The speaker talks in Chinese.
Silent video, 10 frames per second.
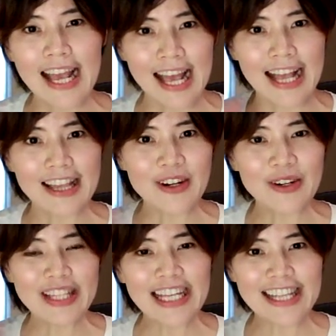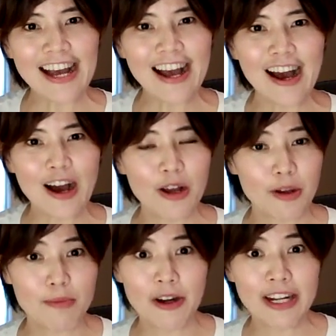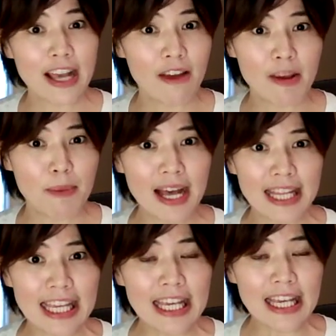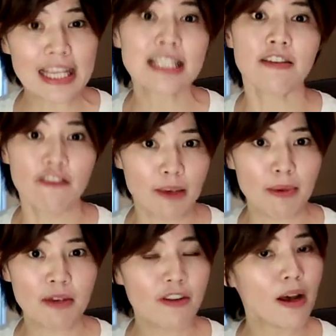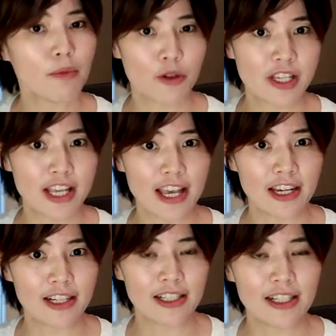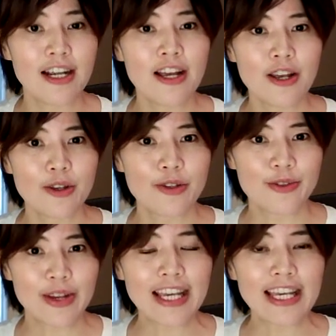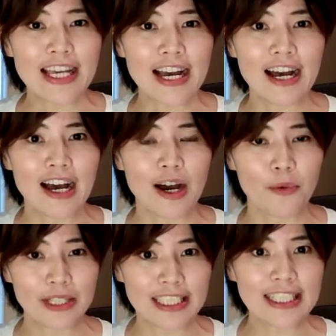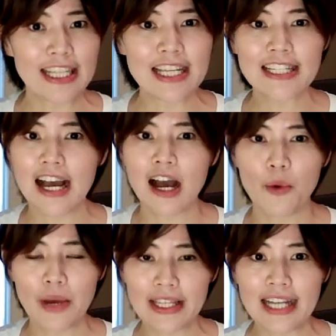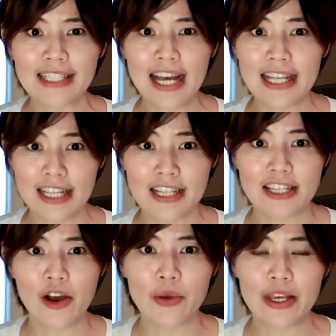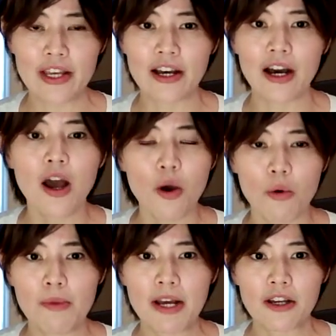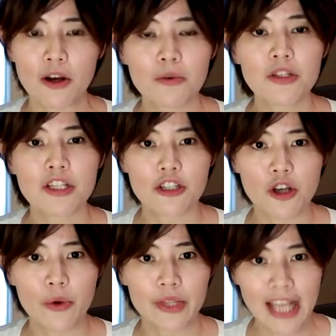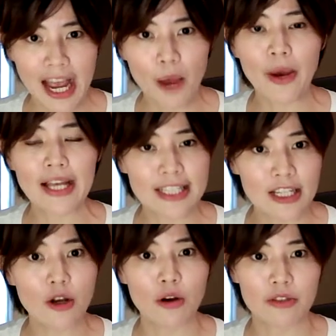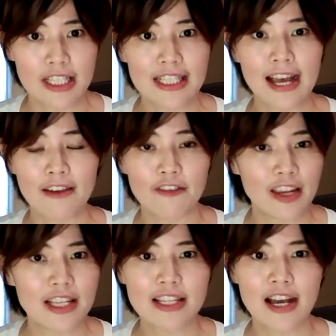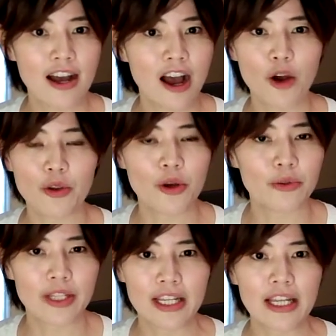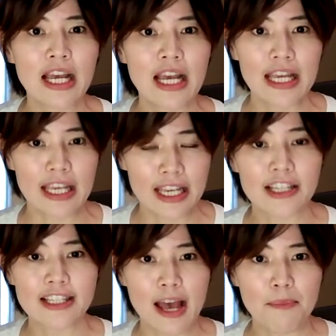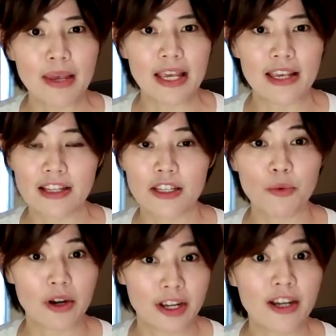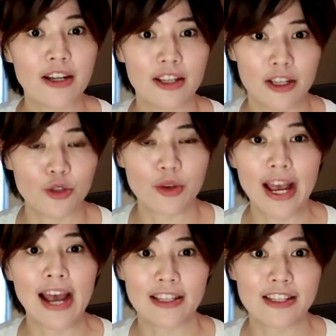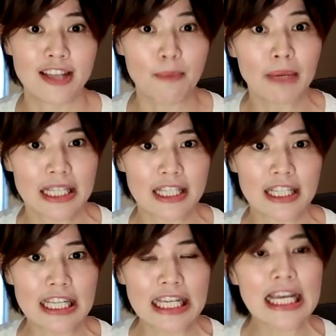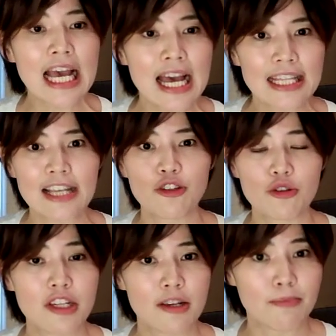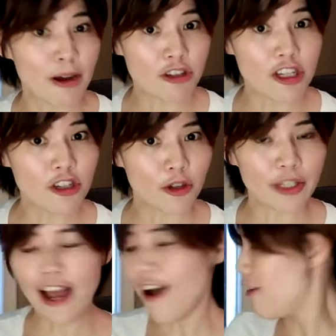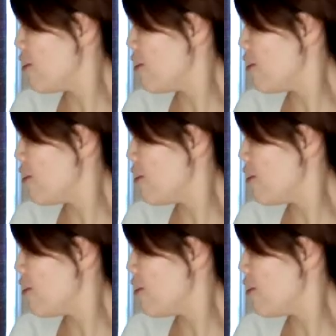Hello， 大家好 ，Good morning, everybody. It's Phoebe from Nuts Care. 所以啊，我今天想要为大家介绍一个我们公司从台湾进口进来非常好用的一个产品，也是我个人最爱的产品之一，那就是保湿手套。